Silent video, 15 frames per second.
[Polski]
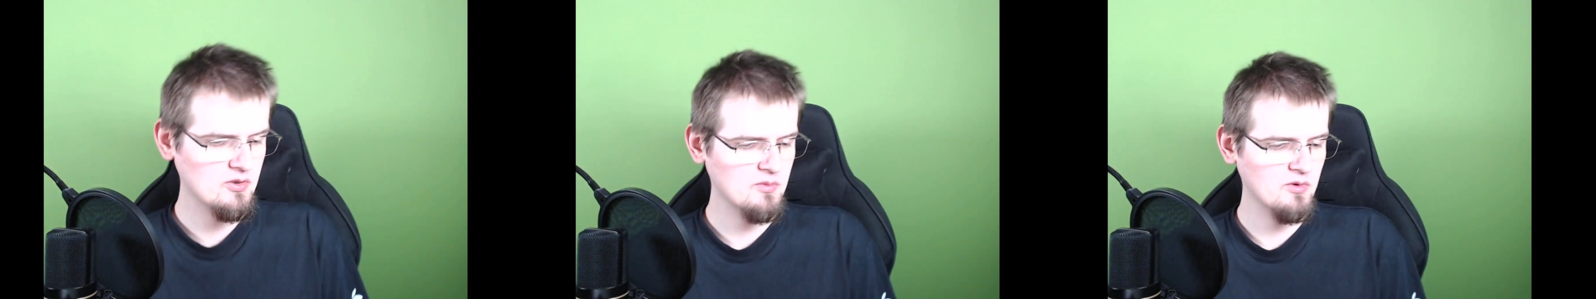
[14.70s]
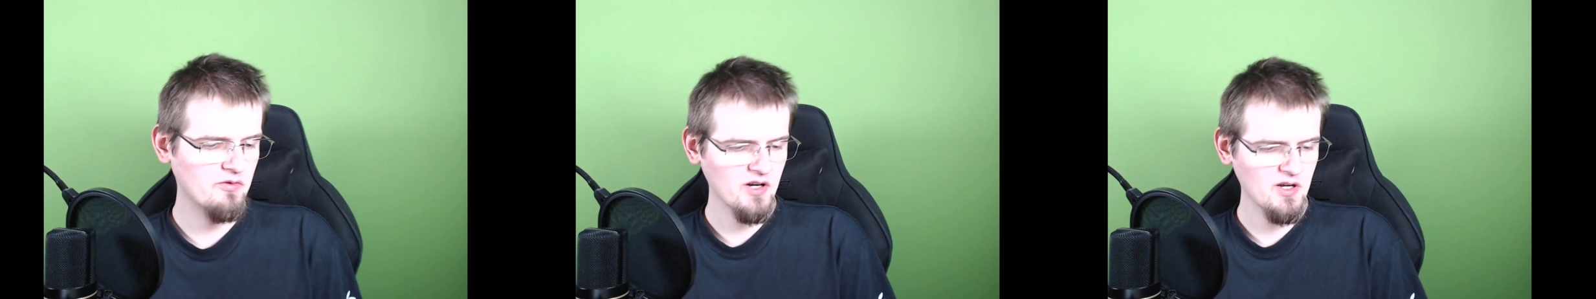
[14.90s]

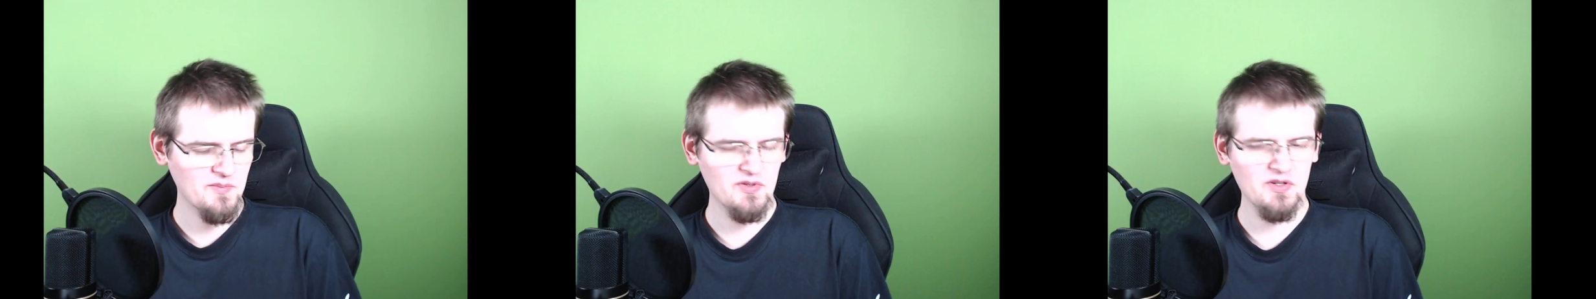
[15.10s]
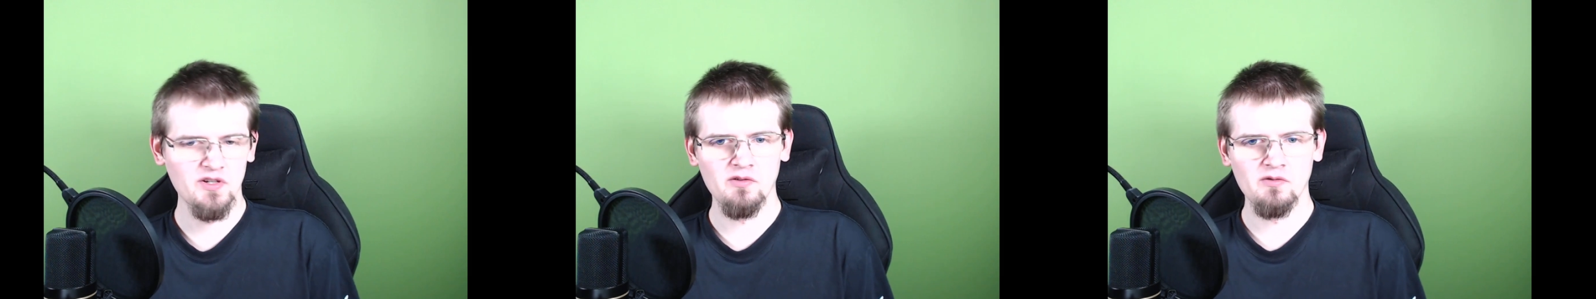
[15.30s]
uwagę
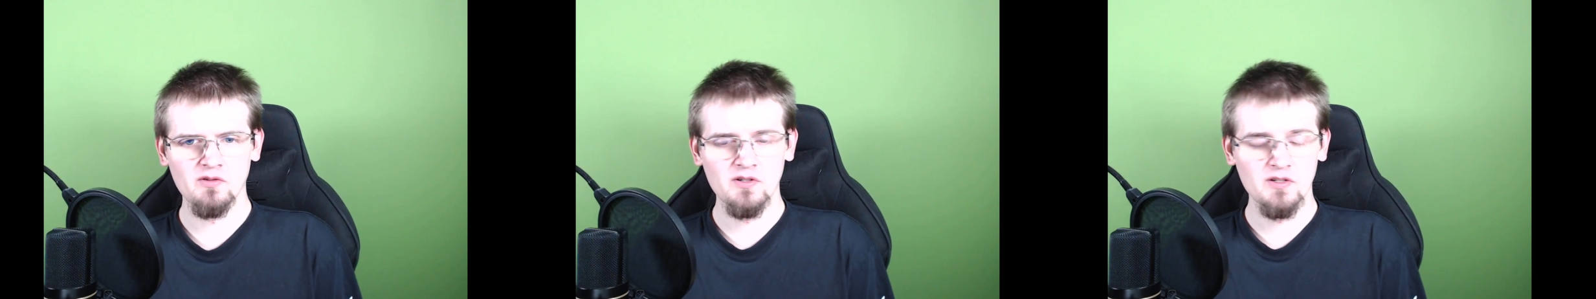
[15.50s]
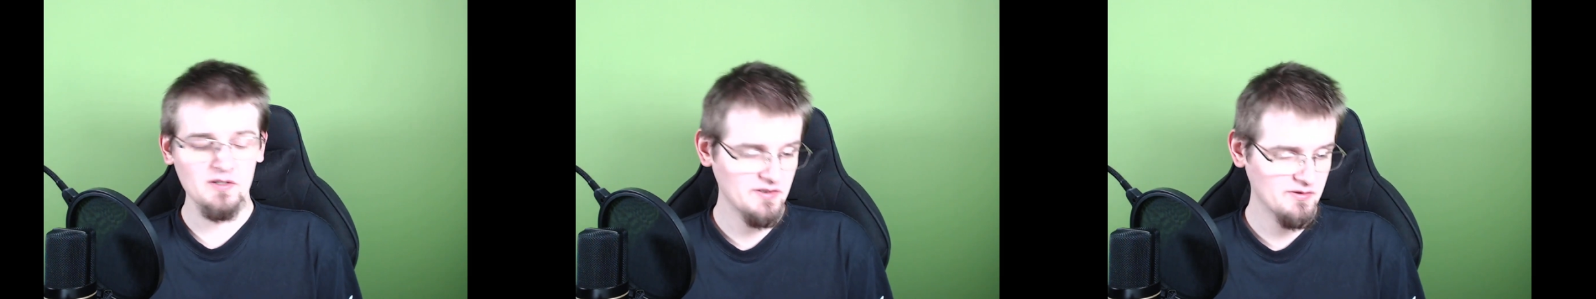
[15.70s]

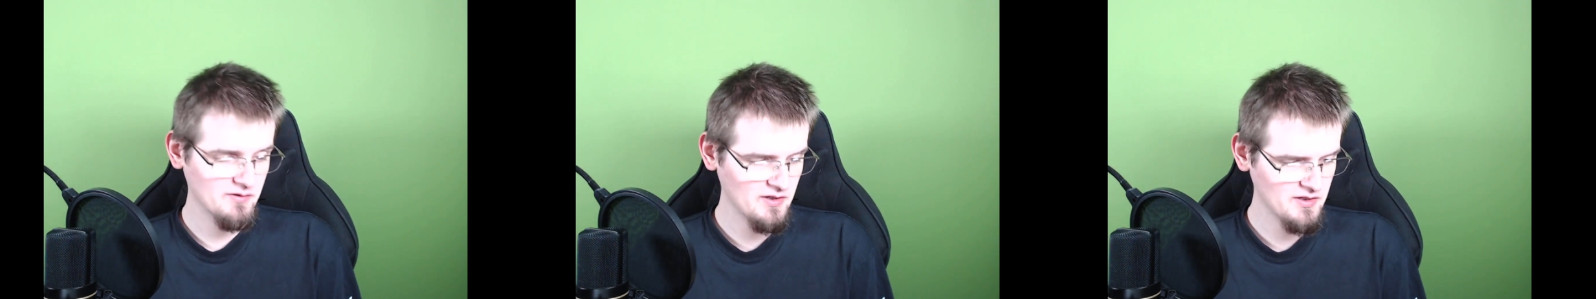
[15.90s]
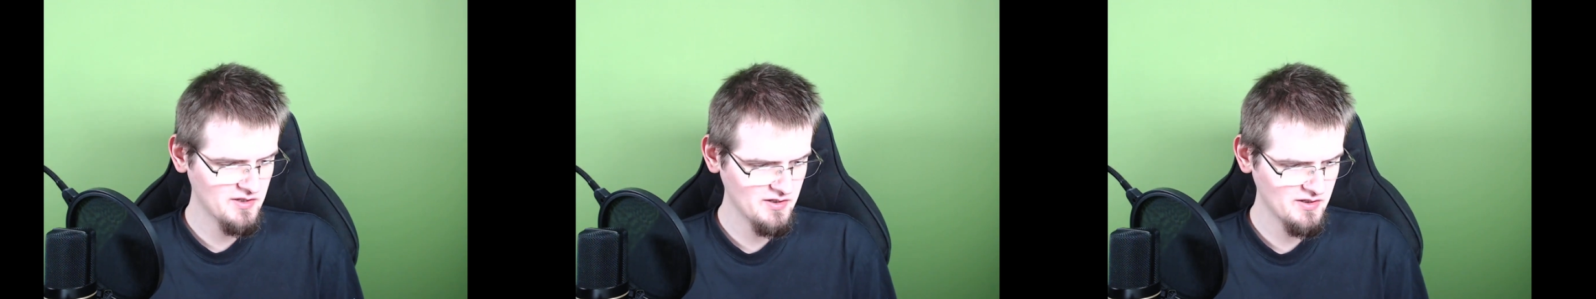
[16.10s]
przykuły,
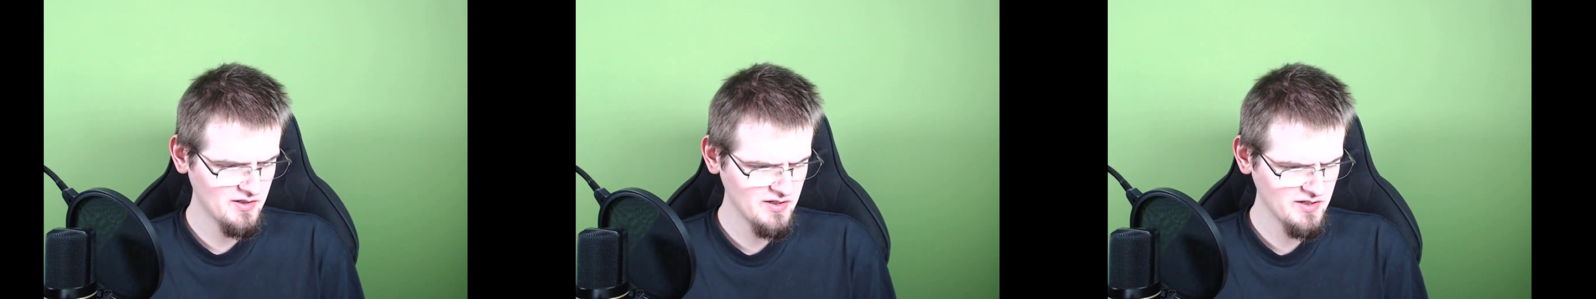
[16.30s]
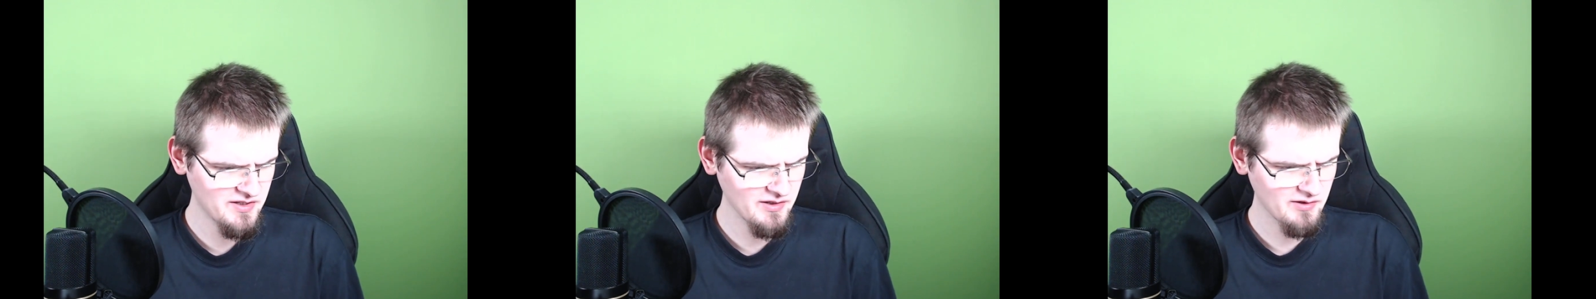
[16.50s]
słuchajcie,
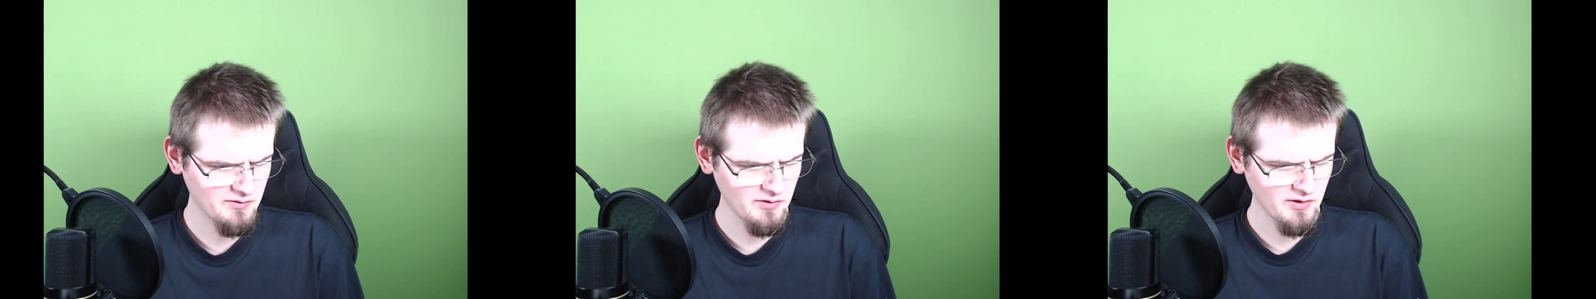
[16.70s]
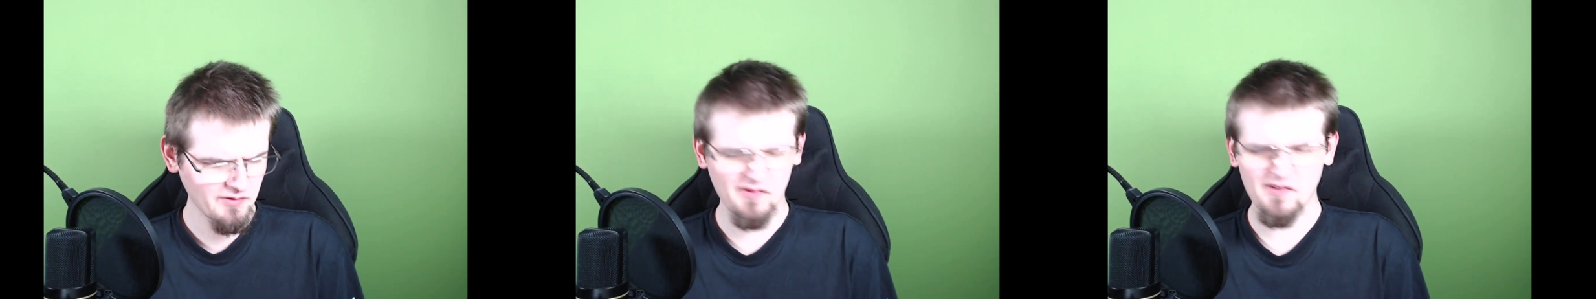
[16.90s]
lejsy,
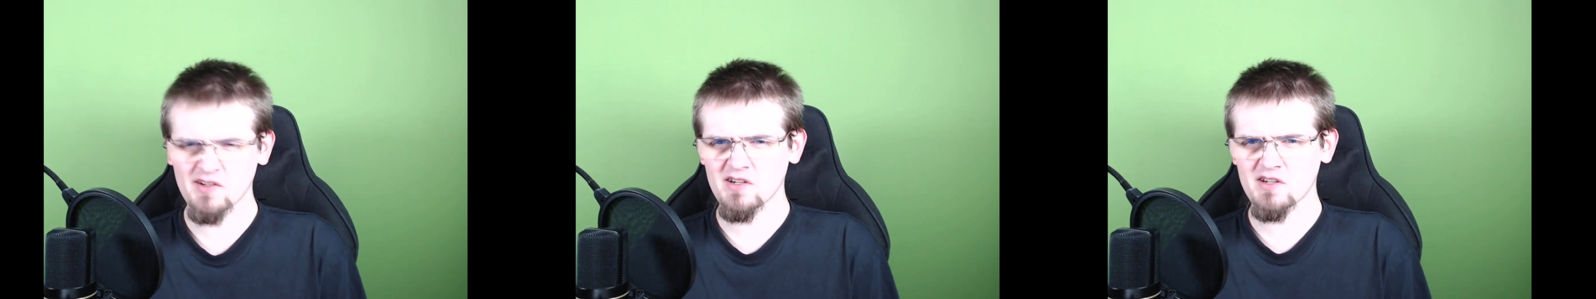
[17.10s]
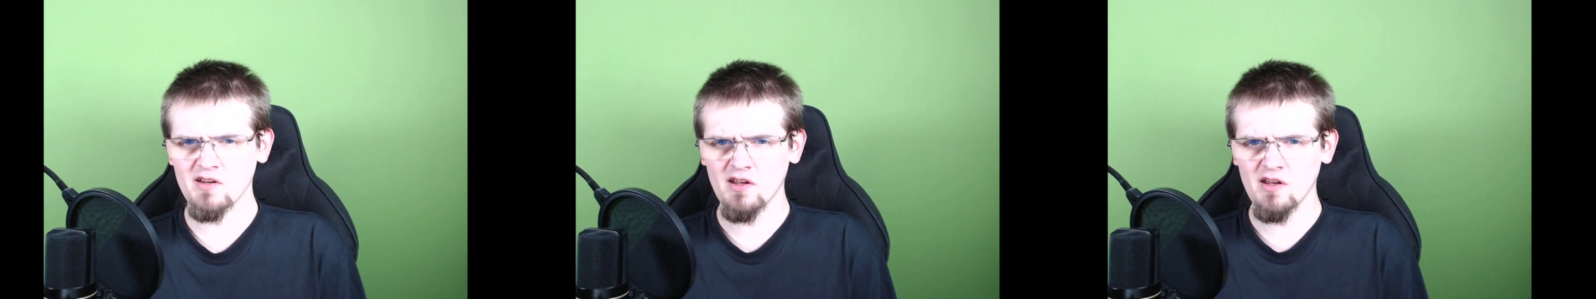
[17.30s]
których
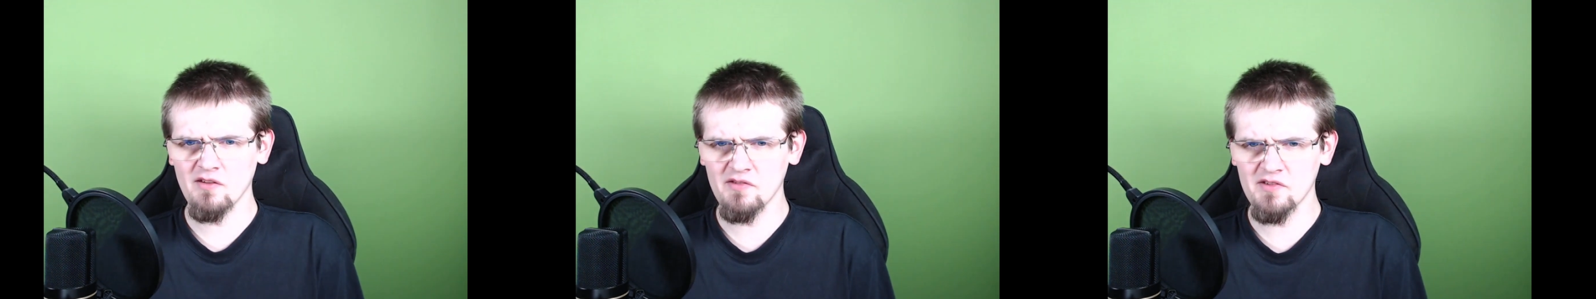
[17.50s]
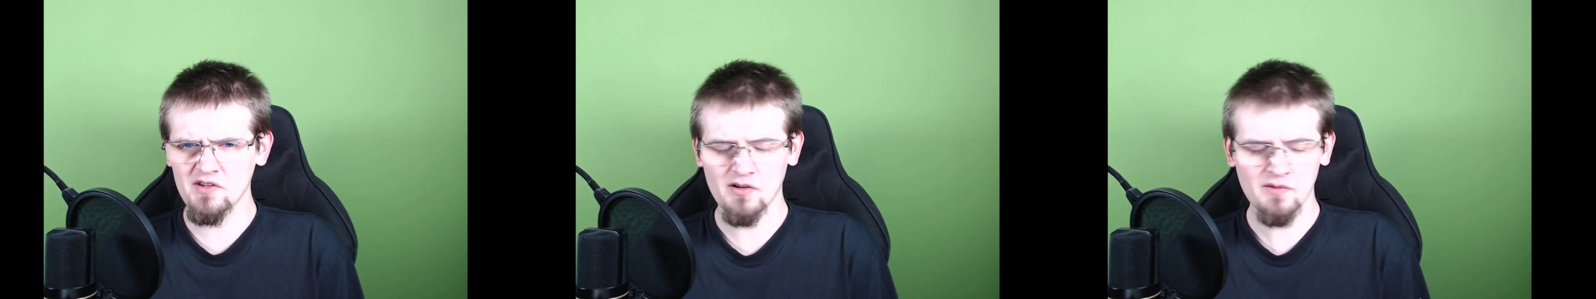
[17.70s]
wcześniej nie
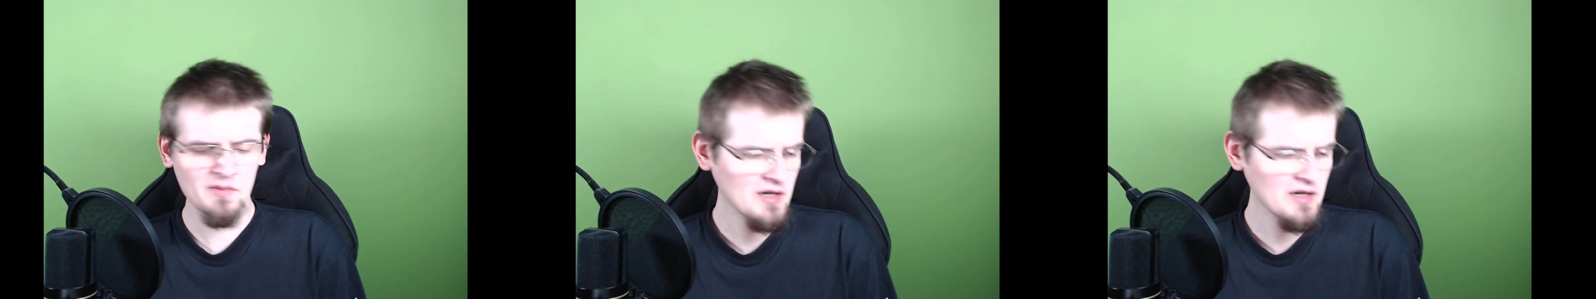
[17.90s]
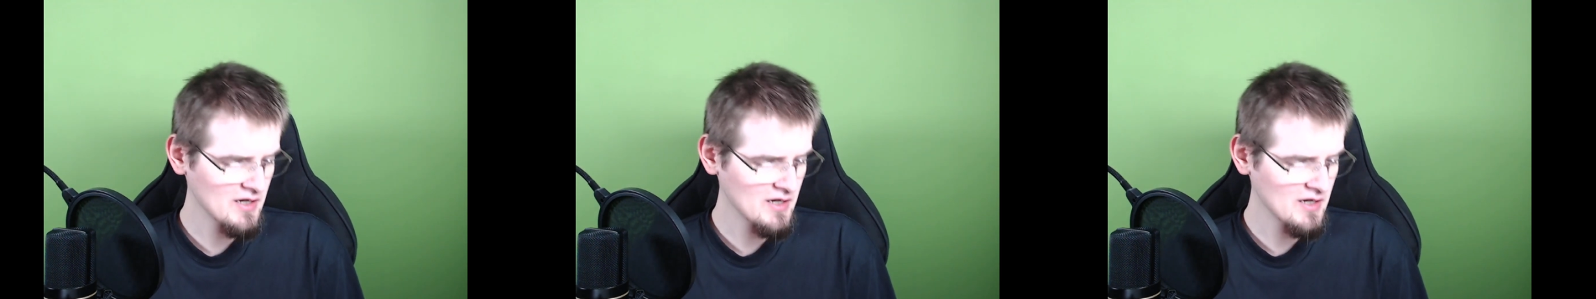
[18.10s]
widziałem,